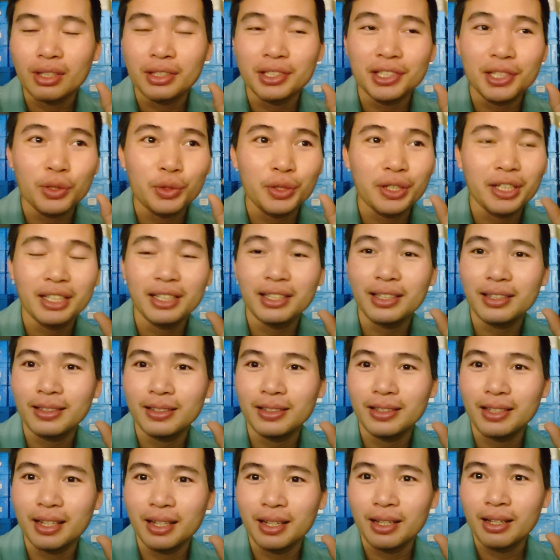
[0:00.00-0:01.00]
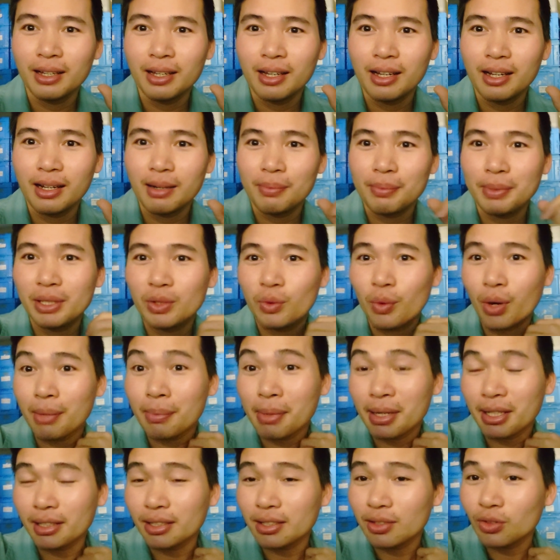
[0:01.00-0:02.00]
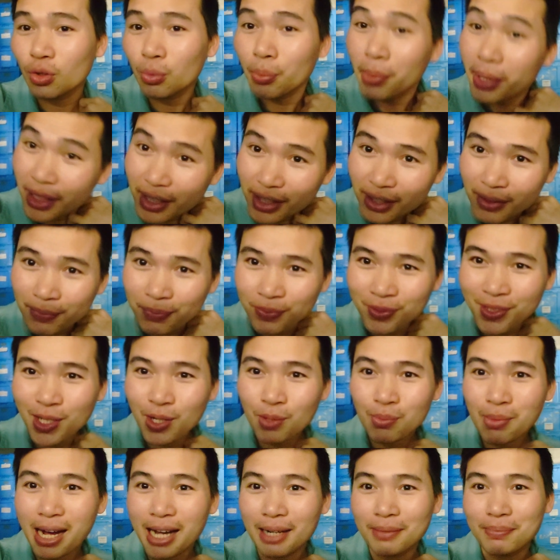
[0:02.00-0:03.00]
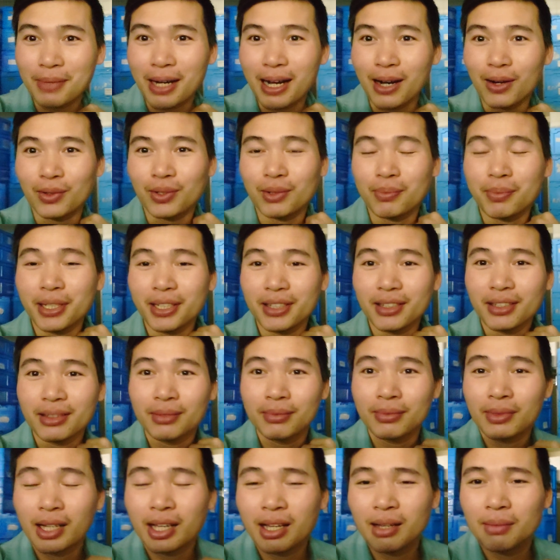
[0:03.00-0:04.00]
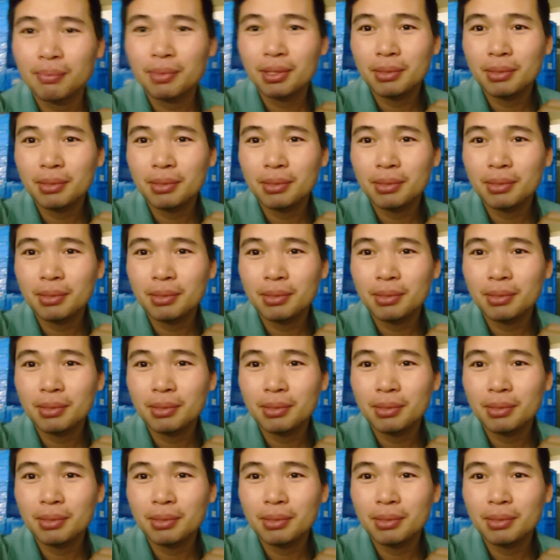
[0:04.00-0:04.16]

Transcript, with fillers: Chứ nhiều khi à, mình quay bảng lương của mình á, nhiều bạn bảo là mình,